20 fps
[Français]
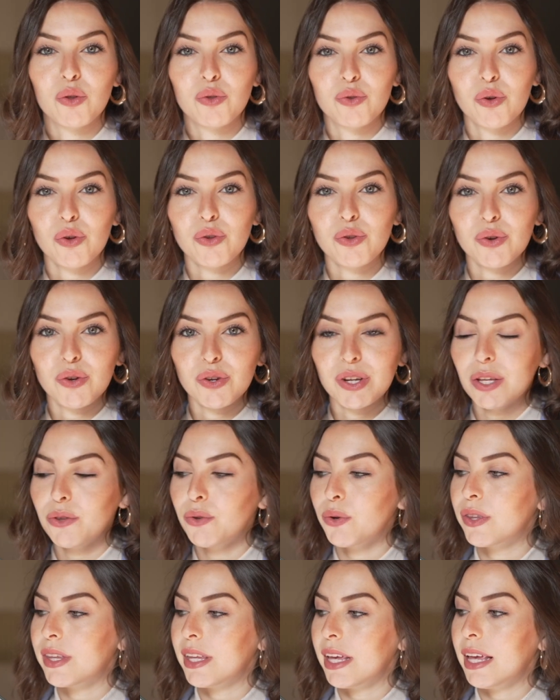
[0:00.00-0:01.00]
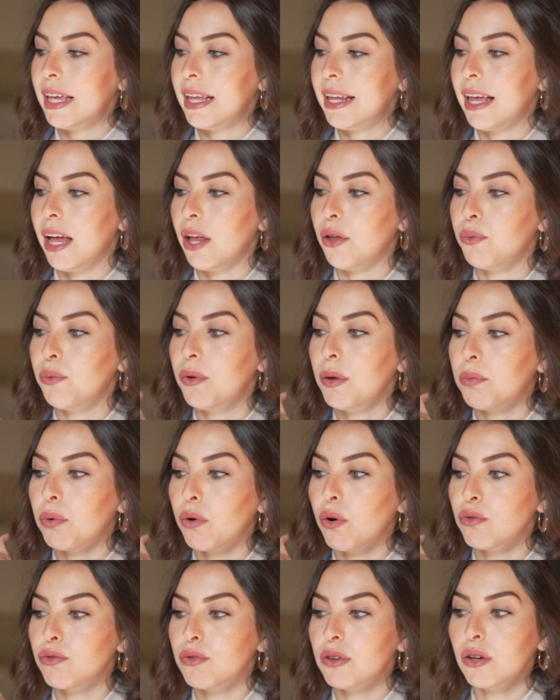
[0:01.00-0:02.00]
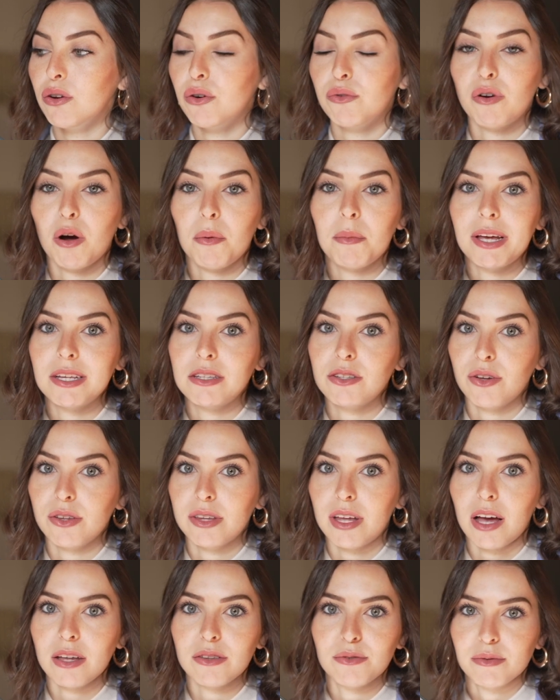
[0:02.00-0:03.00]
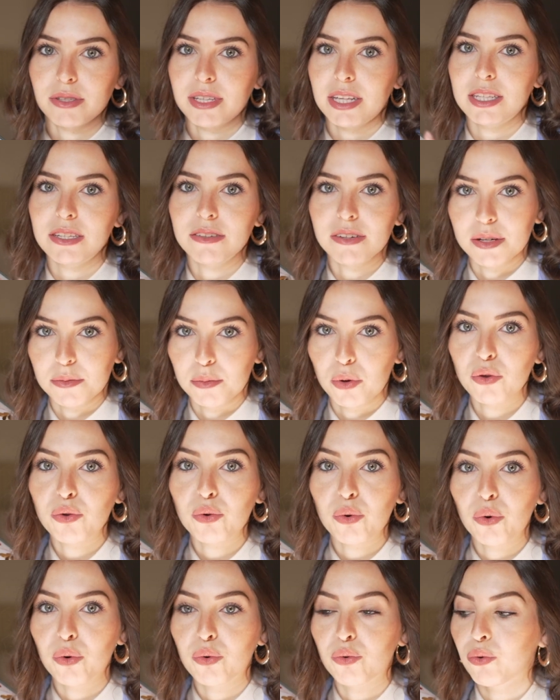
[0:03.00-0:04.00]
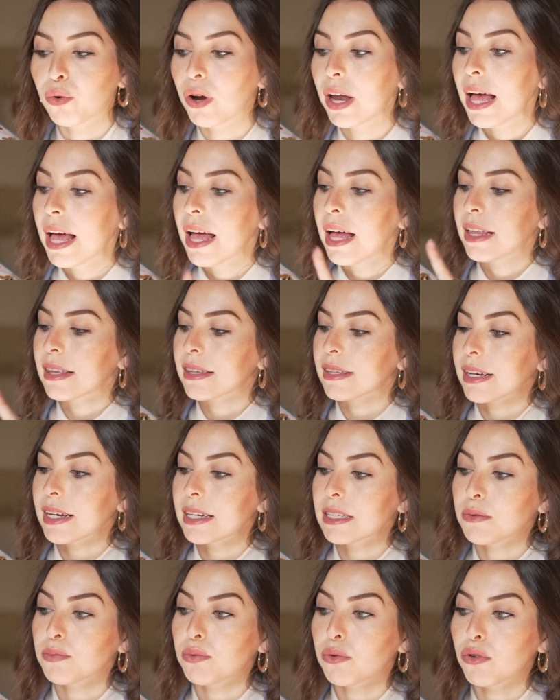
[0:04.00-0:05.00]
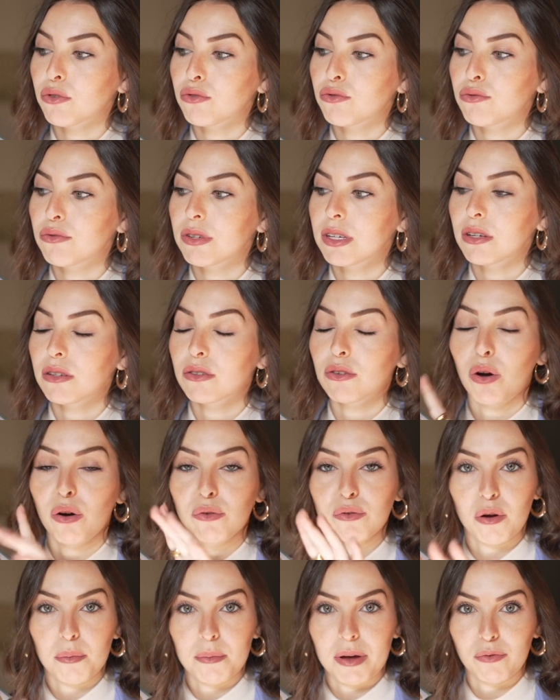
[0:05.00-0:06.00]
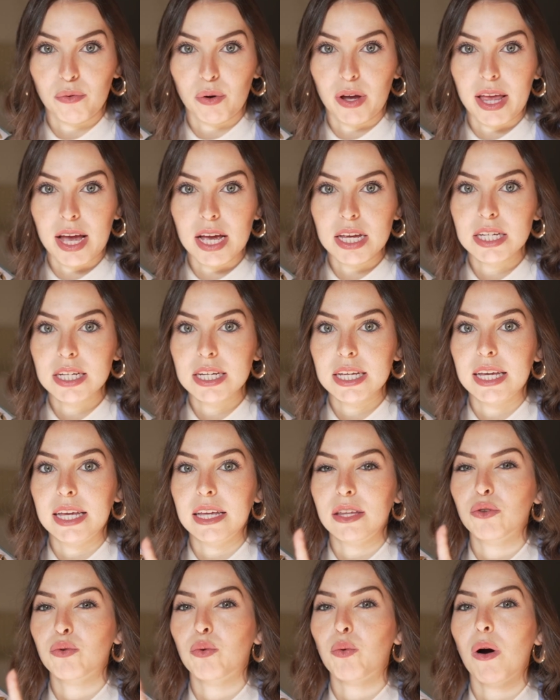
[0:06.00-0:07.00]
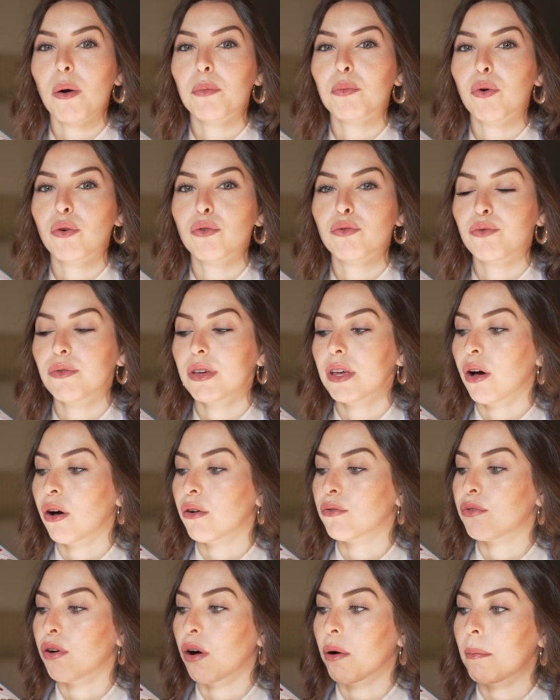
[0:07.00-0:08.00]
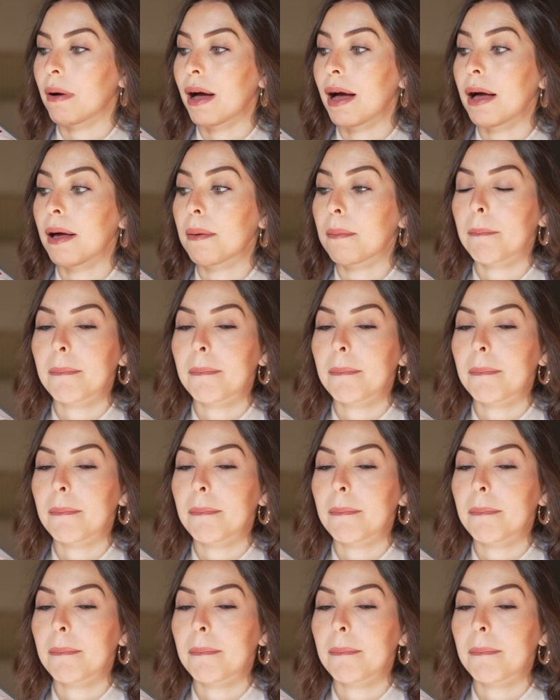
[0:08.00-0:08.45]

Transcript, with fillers: De ce que j'ai noté, il y a 8 produits au format standard, donc ça c'est vraiment trop cool, 13 produits en format voyage et 3 produits en format